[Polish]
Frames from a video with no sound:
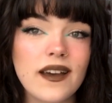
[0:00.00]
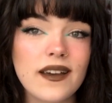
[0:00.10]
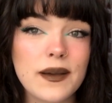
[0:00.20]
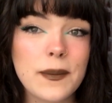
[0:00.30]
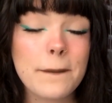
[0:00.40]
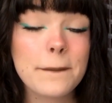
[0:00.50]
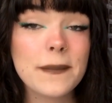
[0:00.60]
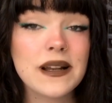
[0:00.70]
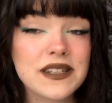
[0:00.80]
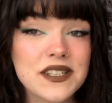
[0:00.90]
E,
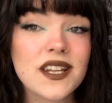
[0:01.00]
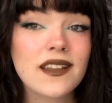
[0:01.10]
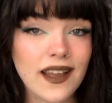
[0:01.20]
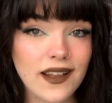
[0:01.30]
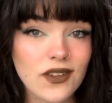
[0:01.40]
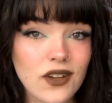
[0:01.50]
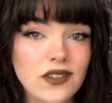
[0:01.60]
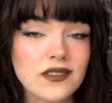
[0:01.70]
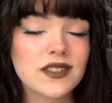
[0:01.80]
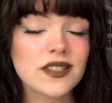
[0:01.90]
liczę na
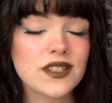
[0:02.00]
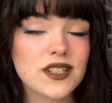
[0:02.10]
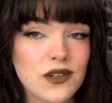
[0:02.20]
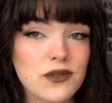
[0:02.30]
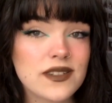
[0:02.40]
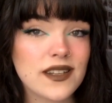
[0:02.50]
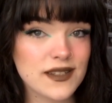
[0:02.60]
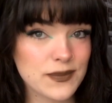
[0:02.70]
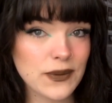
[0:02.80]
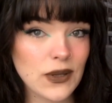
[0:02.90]
to, że
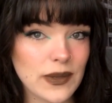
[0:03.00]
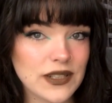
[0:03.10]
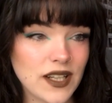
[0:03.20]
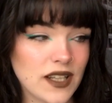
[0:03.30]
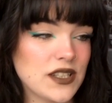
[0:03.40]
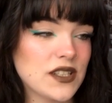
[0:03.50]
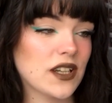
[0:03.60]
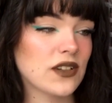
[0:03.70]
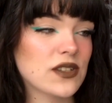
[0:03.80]
Lucjan spodoba się Anicie.